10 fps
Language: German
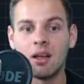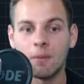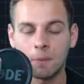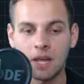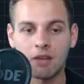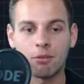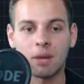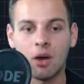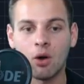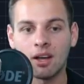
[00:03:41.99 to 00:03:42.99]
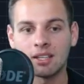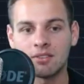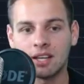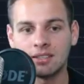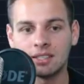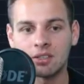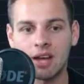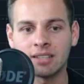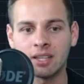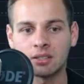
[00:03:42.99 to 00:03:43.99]
naja, Verbraucher jetzt vielleicht nicht so
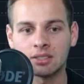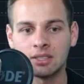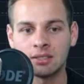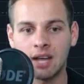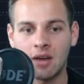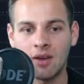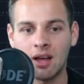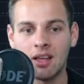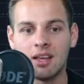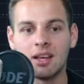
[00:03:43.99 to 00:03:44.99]
krass aussieht, aber